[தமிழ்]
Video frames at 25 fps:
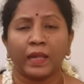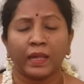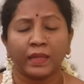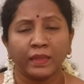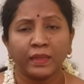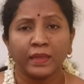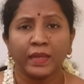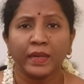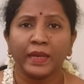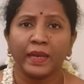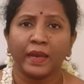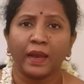
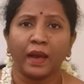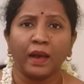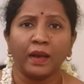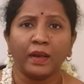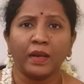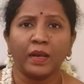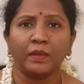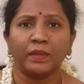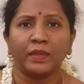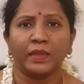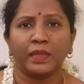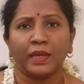அந்த
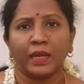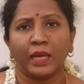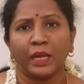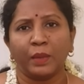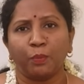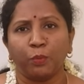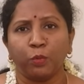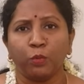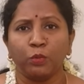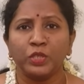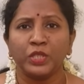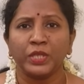யாகத்தில்
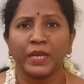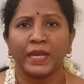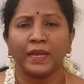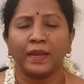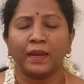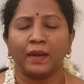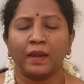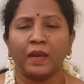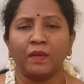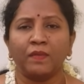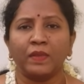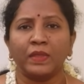
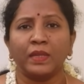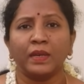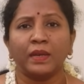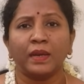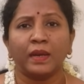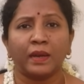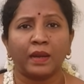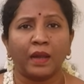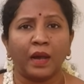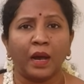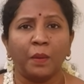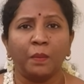பூஜையிலலாம் வந்து
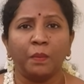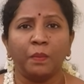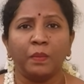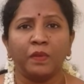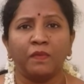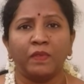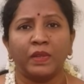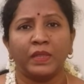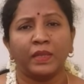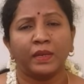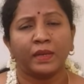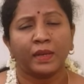
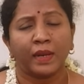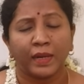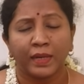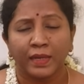கிராம்பு வந்து